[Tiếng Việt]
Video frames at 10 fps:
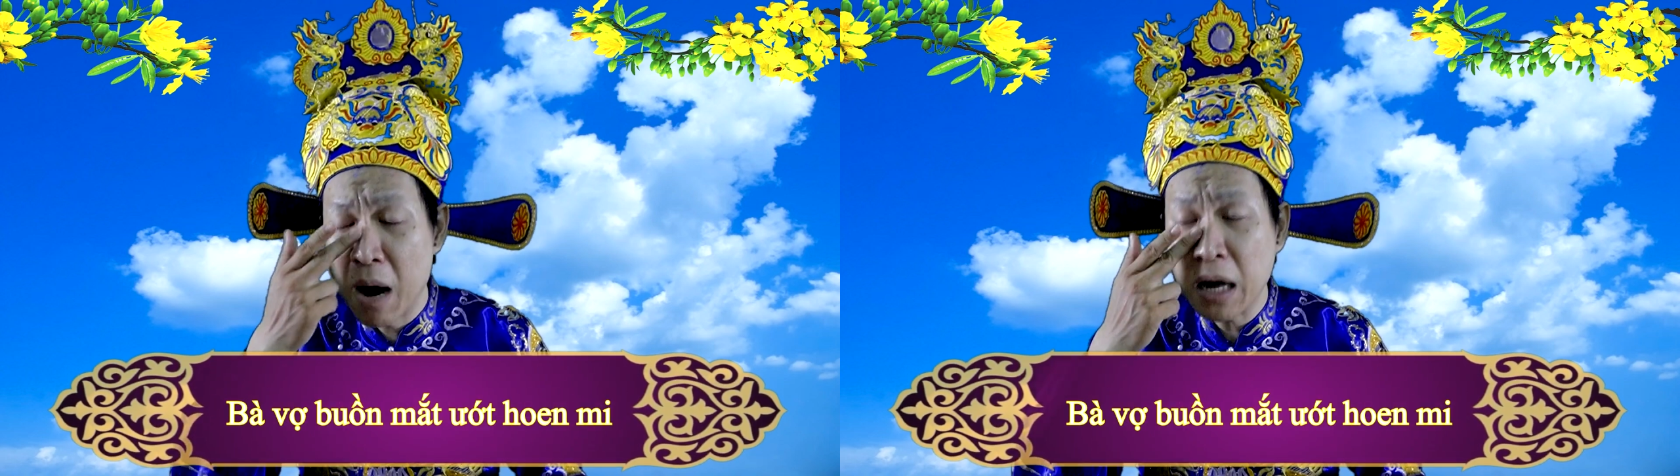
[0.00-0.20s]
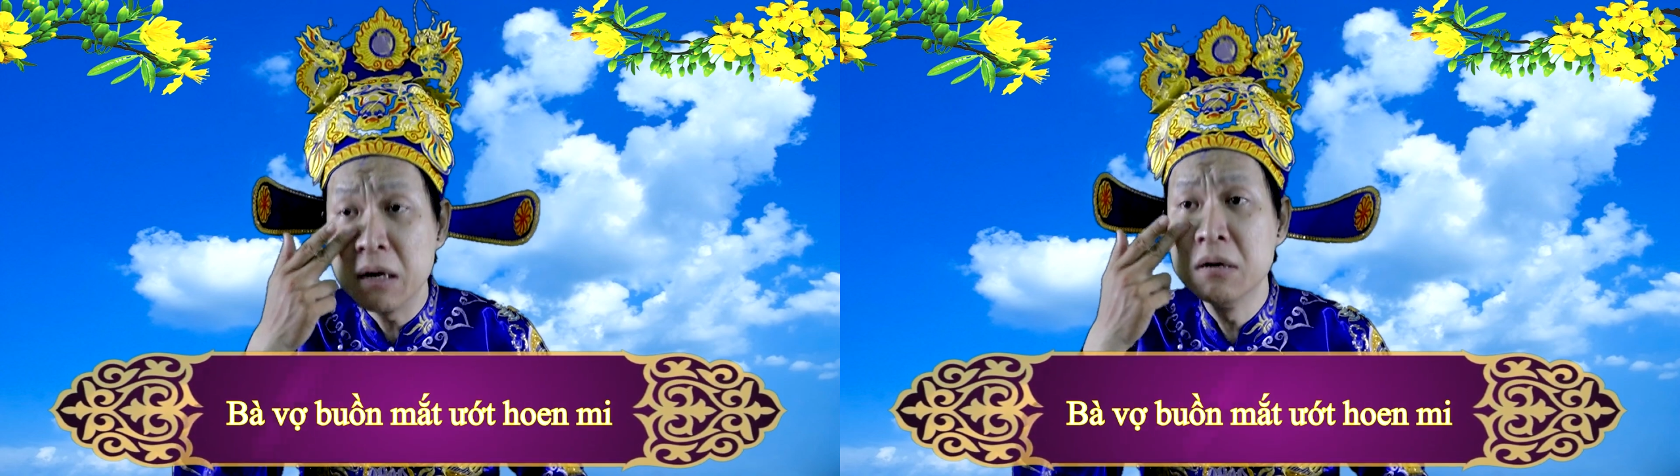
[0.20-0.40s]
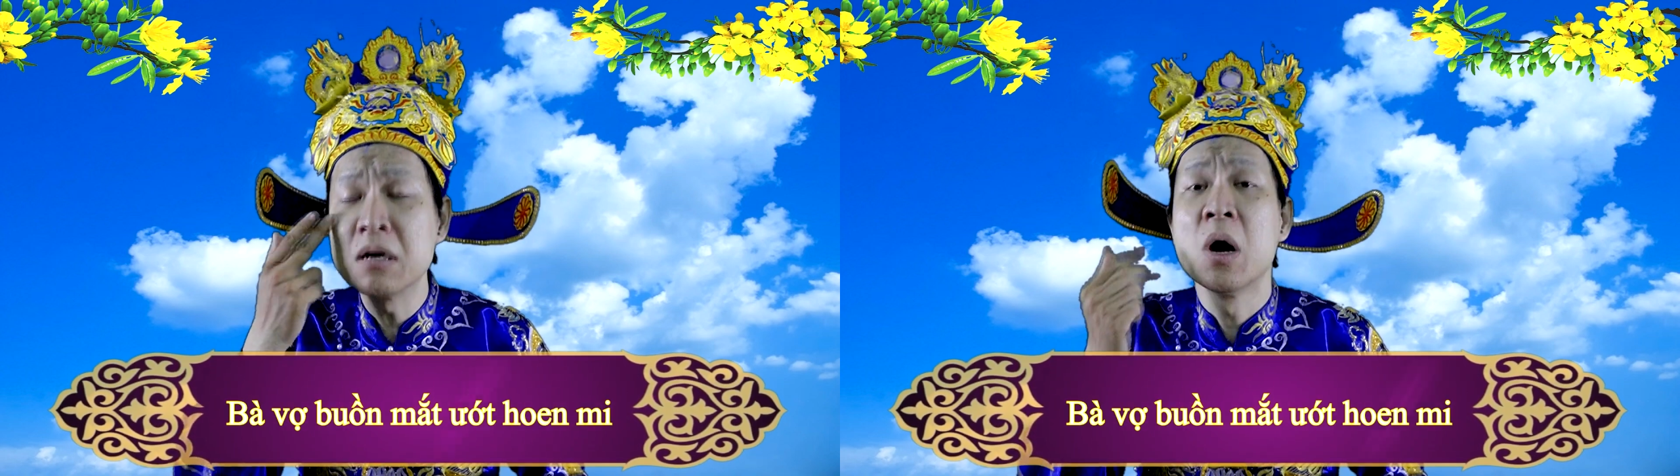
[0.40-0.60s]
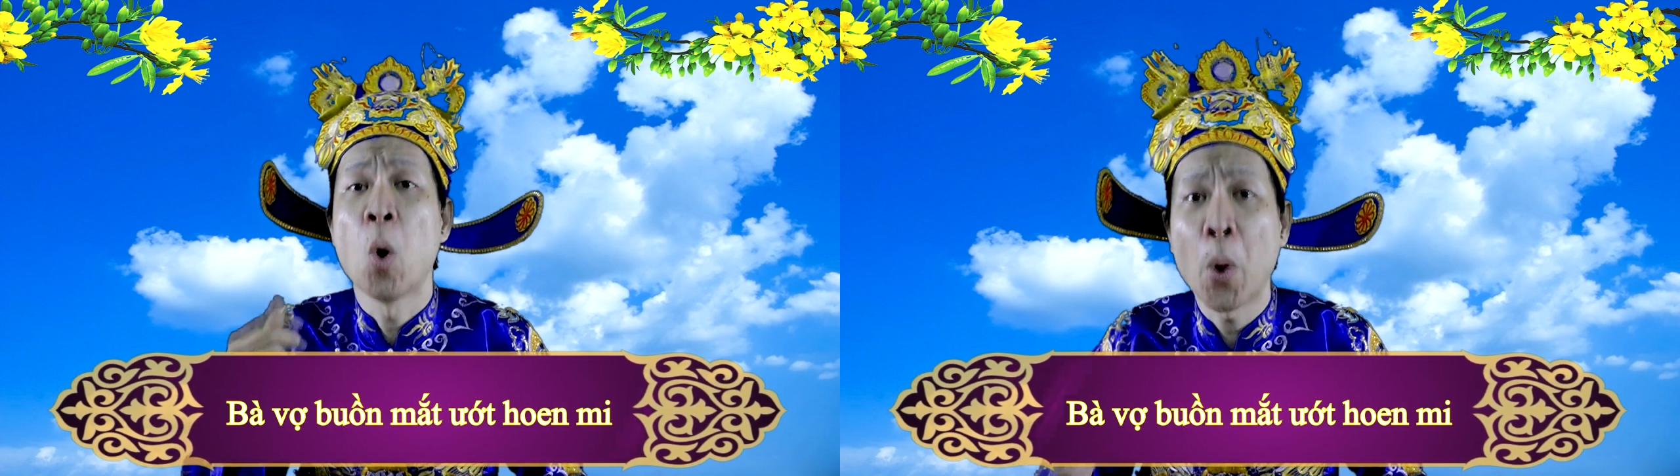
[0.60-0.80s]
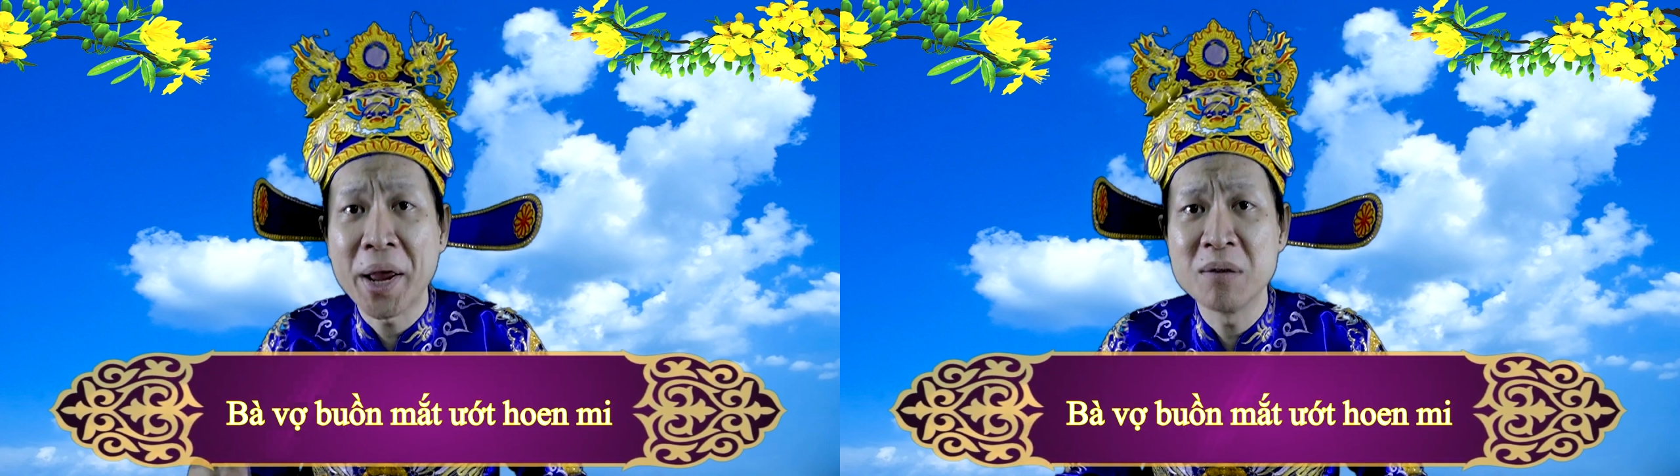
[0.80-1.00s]
mắt
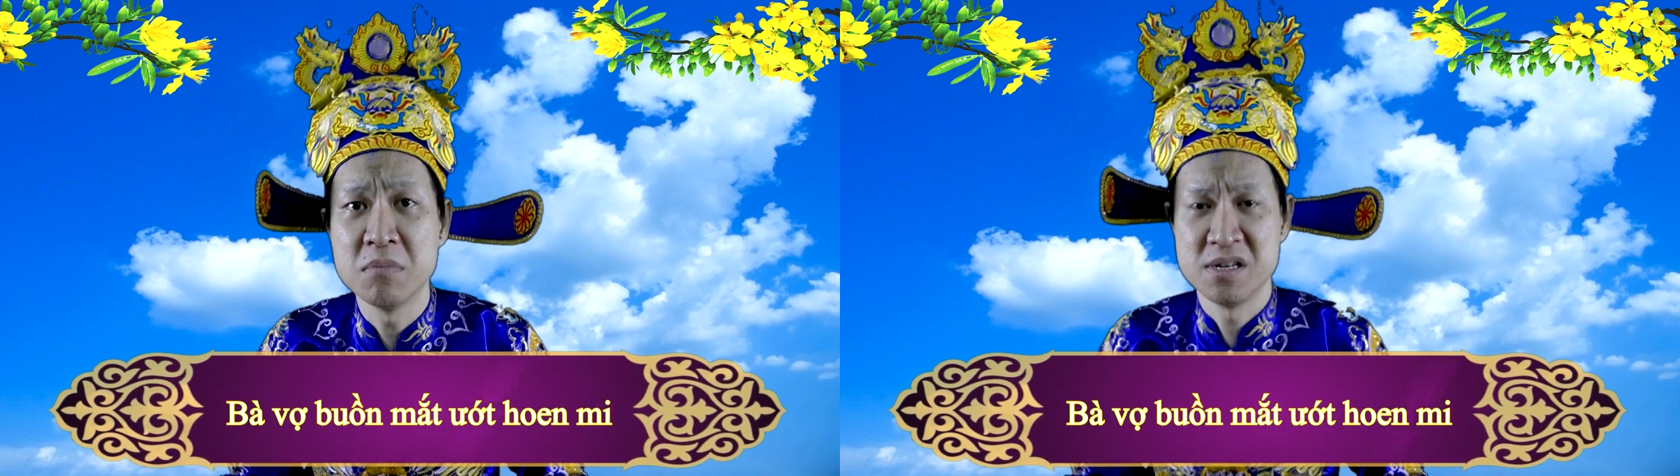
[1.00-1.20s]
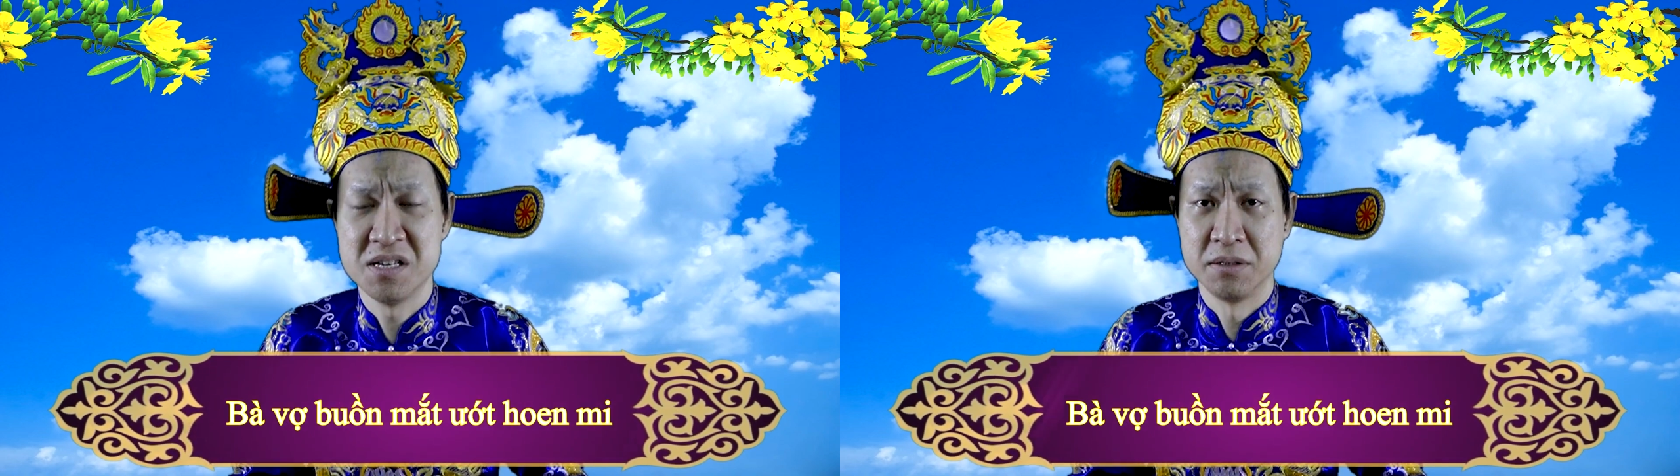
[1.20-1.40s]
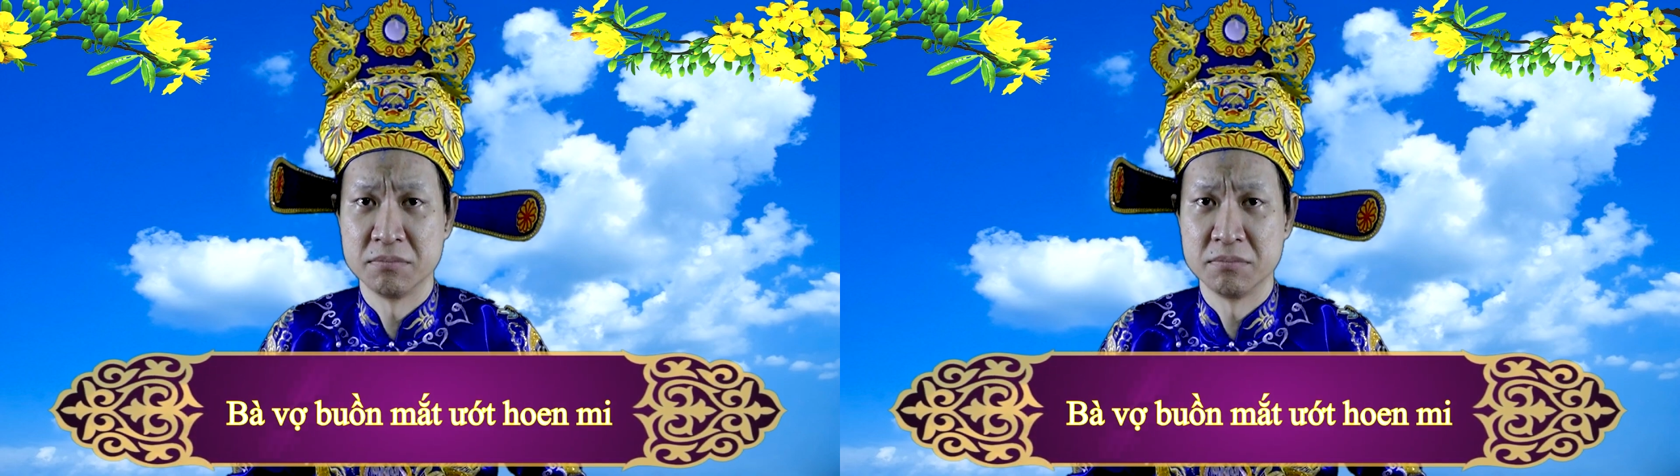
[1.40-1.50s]
ướt hoen mi